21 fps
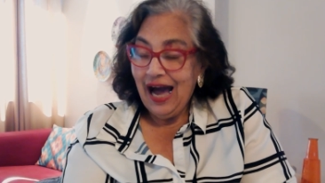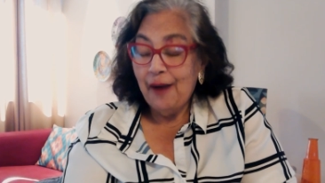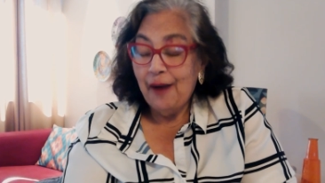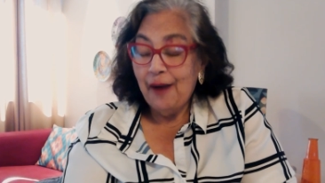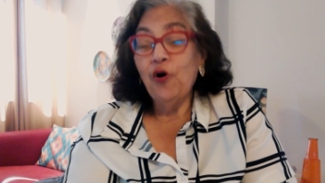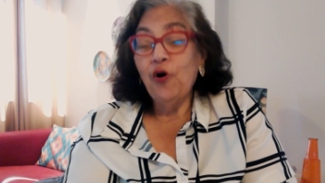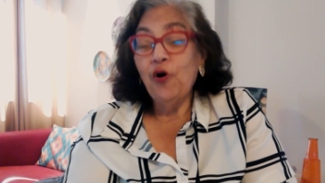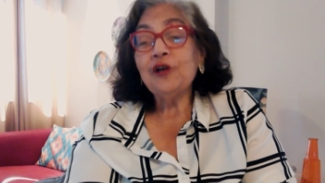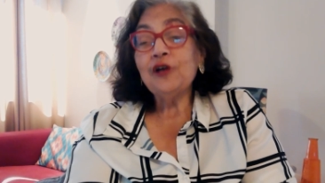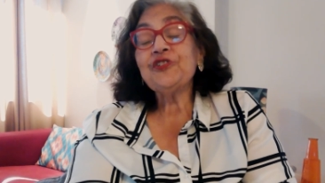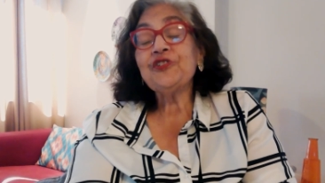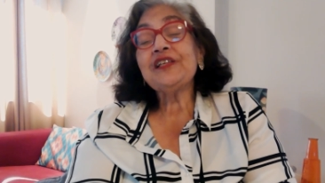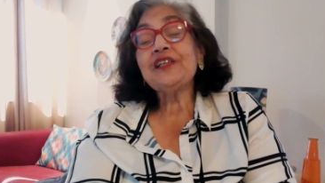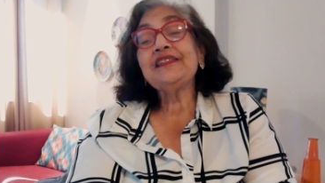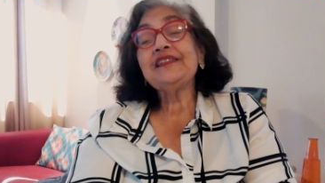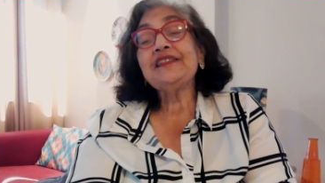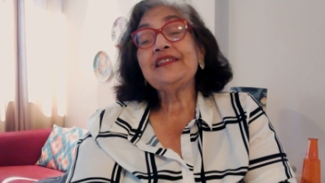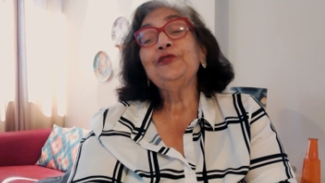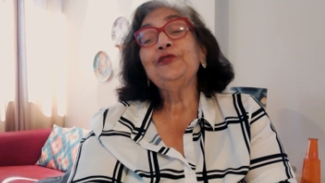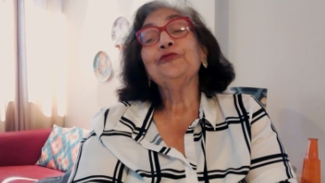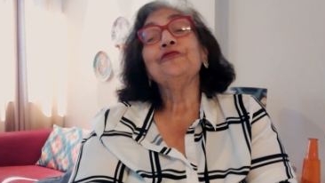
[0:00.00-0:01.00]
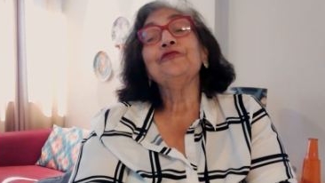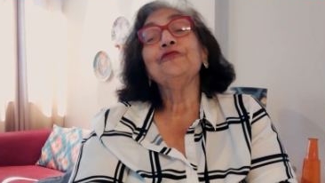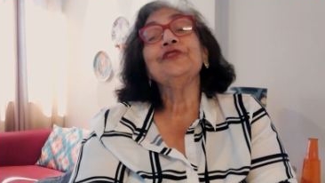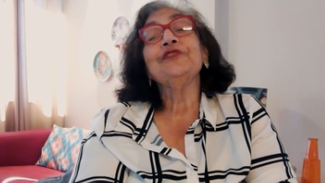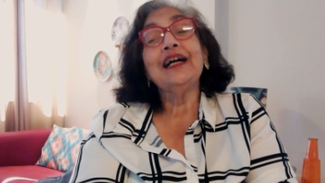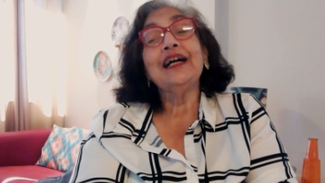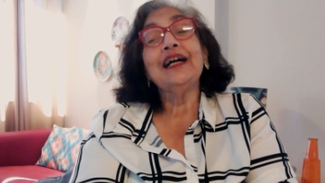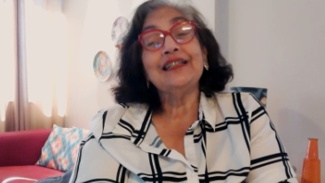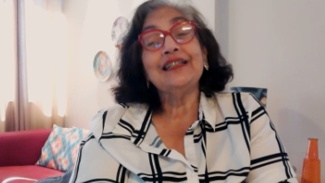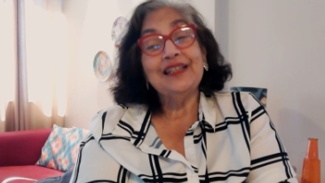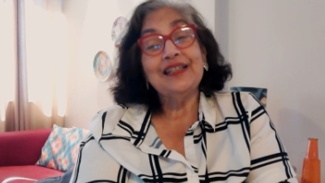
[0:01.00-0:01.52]
A morte é sem
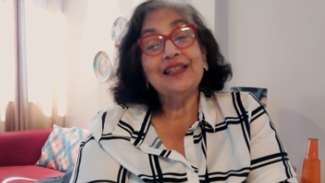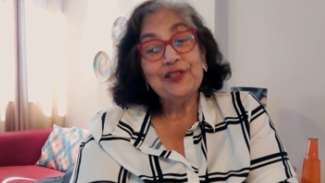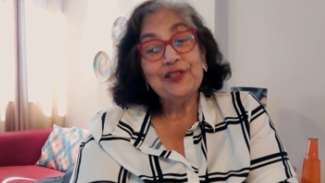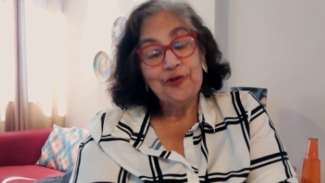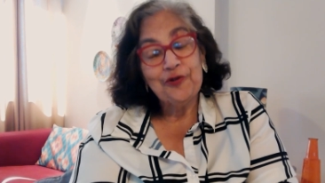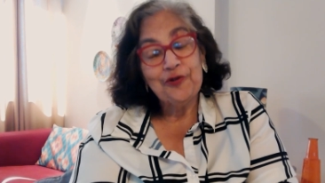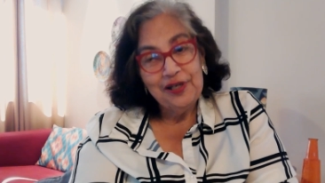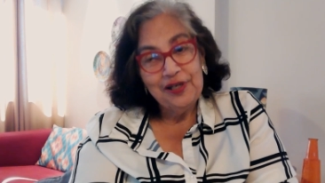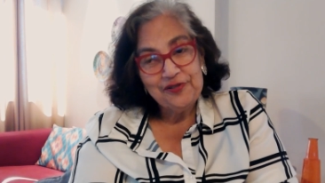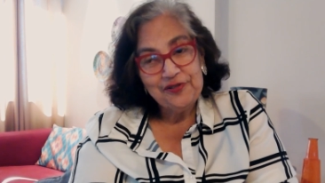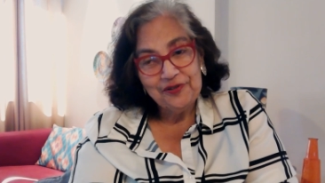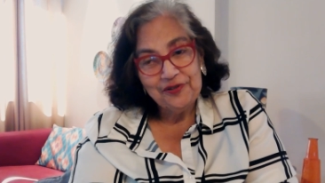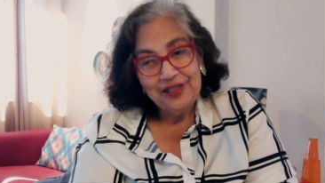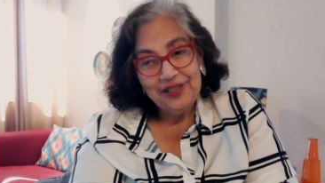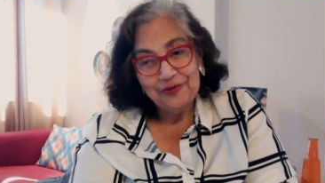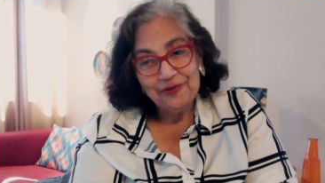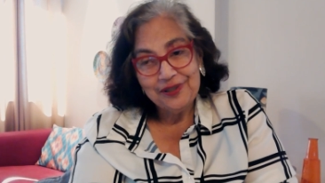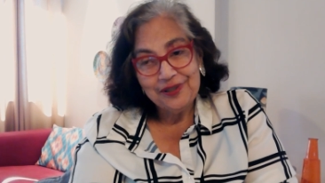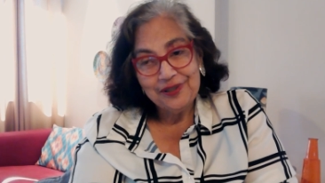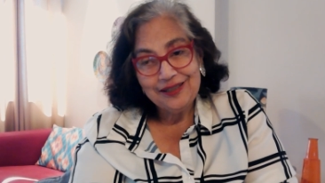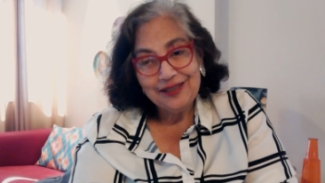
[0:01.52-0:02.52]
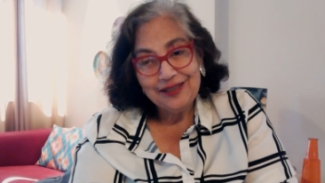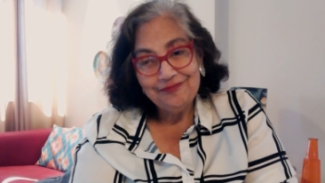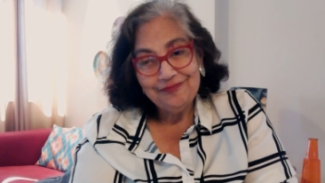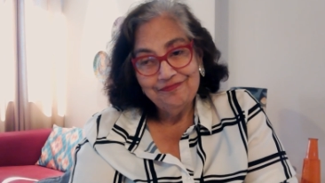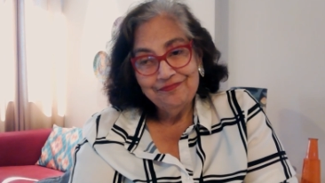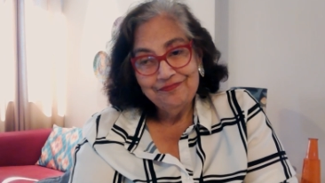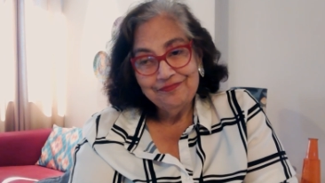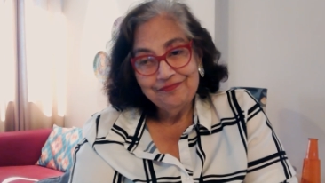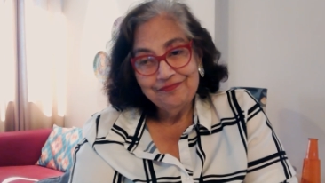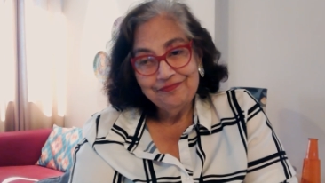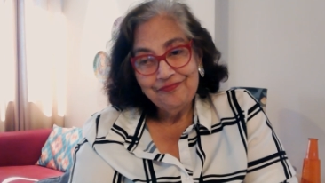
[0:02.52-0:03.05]
dúvida a grande colecionadora,
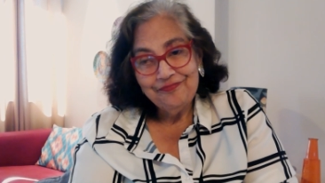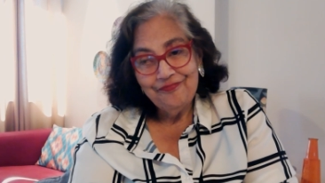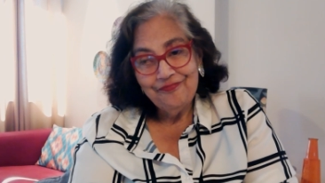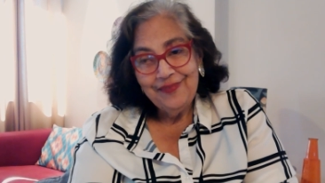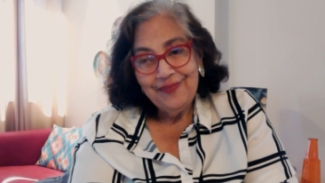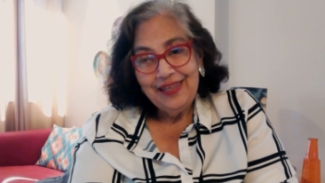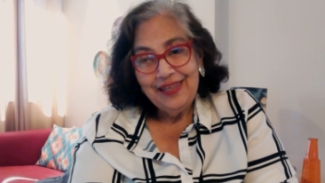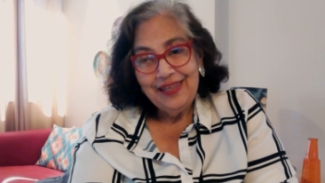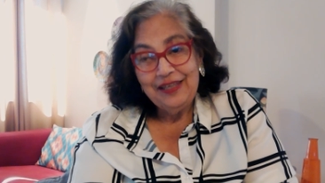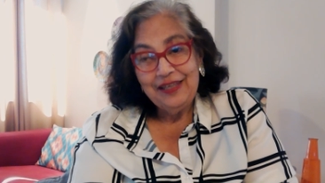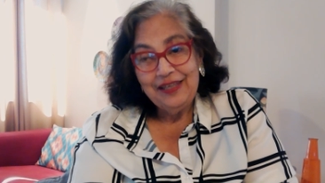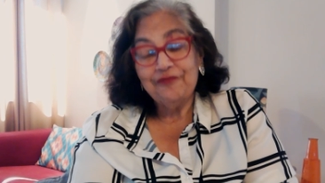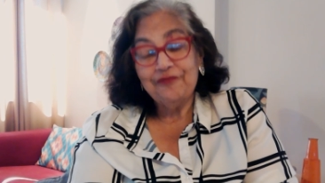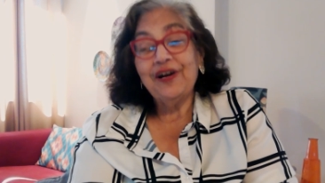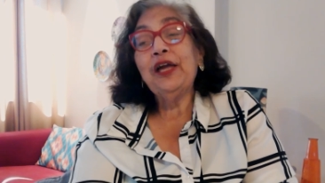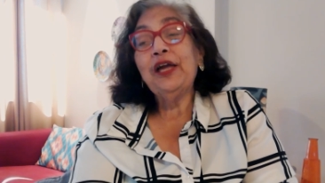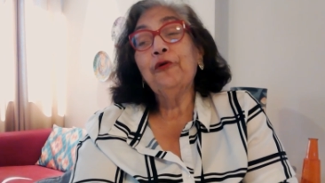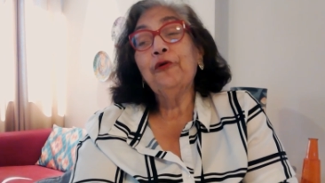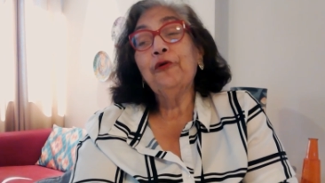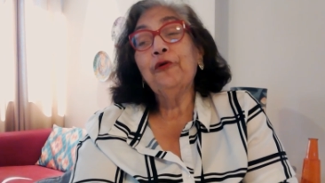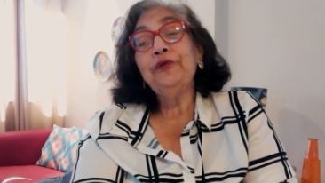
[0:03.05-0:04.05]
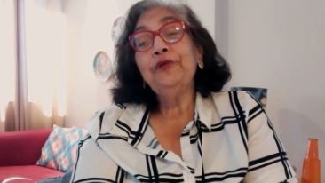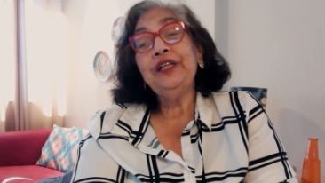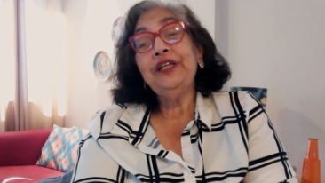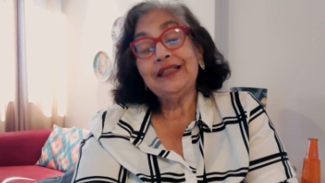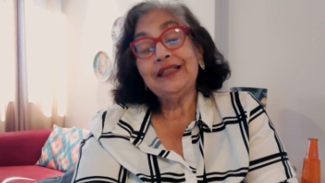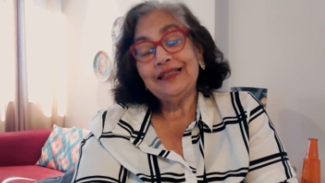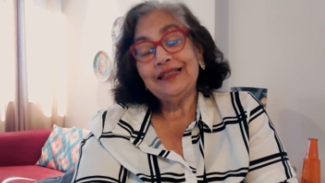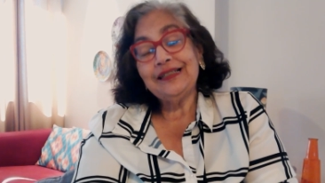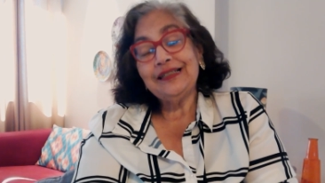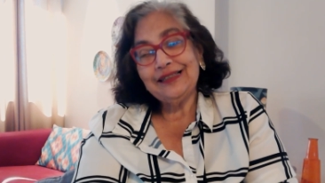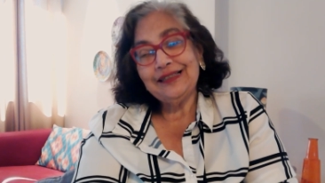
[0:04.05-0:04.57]
que vai
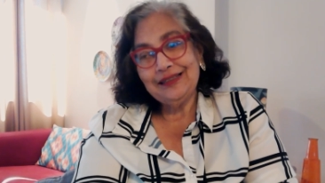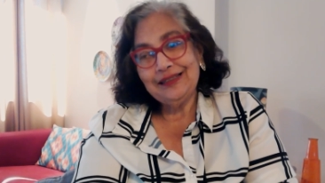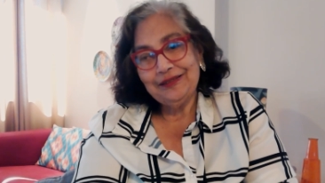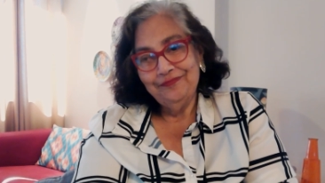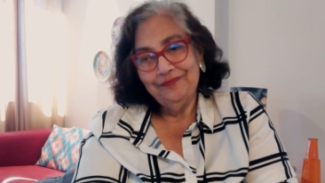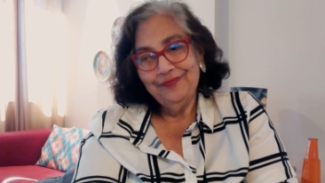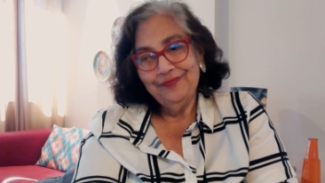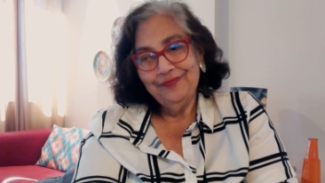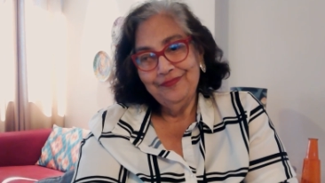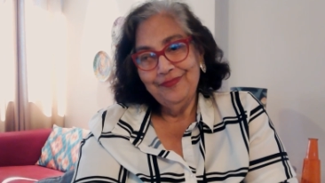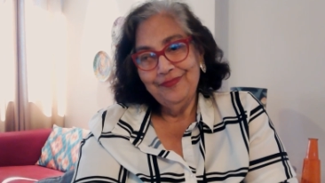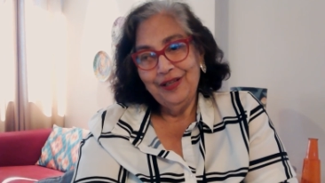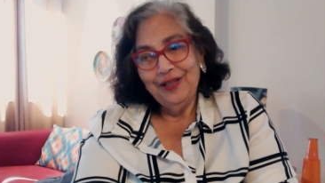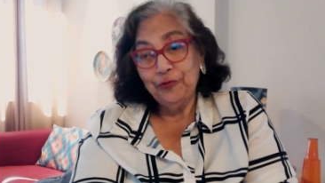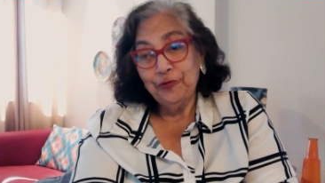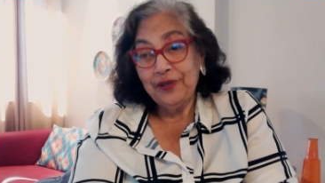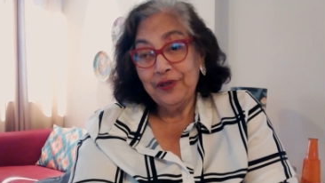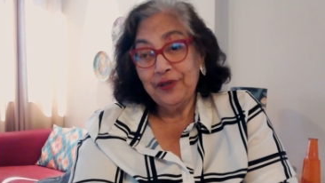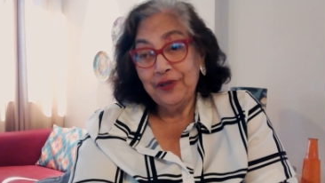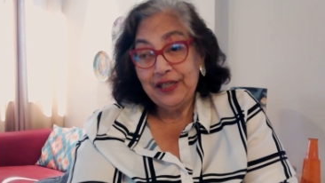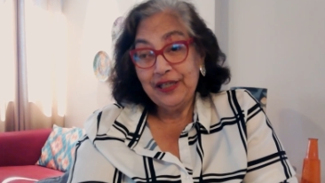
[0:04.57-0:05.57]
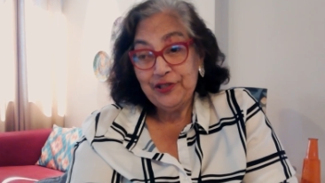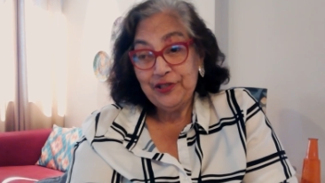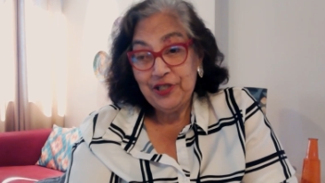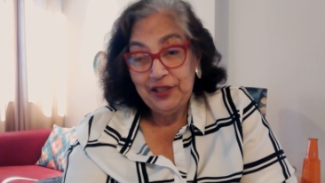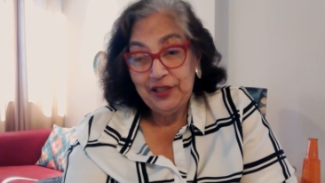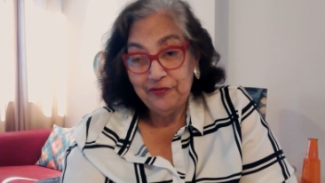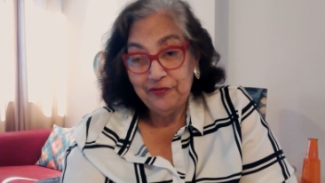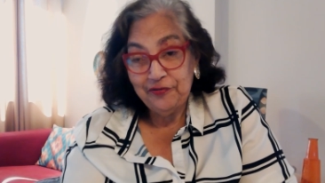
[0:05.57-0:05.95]
reunir no grande